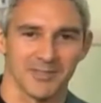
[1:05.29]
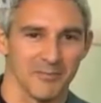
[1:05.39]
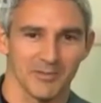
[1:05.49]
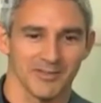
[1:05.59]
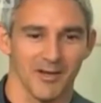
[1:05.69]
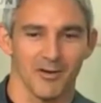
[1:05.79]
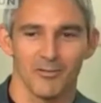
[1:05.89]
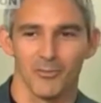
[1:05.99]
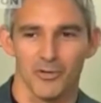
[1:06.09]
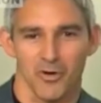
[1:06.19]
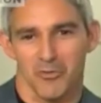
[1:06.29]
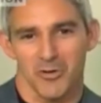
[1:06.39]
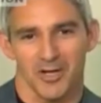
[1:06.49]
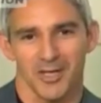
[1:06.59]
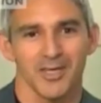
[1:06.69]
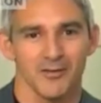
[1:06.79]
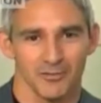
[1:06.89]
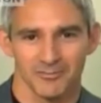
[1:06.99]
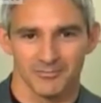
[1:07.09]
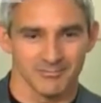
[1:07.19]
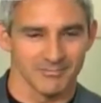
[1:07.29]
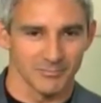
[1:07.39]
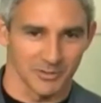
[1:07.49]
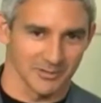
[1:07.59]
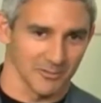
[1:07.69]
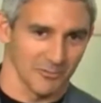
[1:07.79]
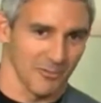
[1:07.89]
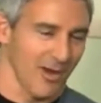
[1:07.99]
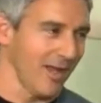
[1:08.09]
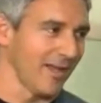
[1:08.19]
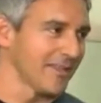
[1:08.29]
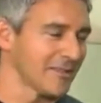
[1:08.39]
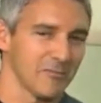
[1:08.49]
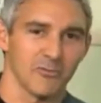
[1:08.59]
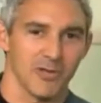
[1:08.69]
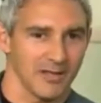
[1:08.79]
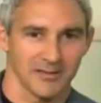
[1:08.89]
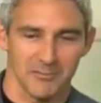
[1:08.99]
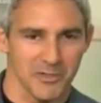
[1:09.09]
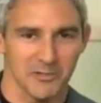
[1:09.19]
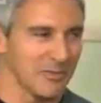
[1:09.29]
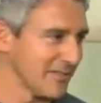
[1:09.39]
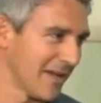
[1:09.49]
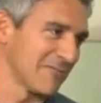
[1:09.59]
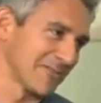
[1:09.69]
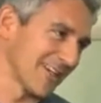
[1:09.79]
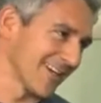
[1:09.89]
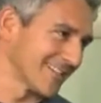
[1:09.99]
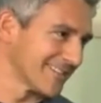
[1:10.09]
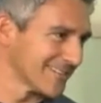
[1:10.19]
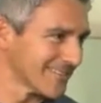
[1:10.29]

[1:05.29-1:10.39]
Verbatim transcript: Siempre he estado muy cómodo aquí con, pues, con toda la gente, muy, la gente muy especial. Muchas gracias.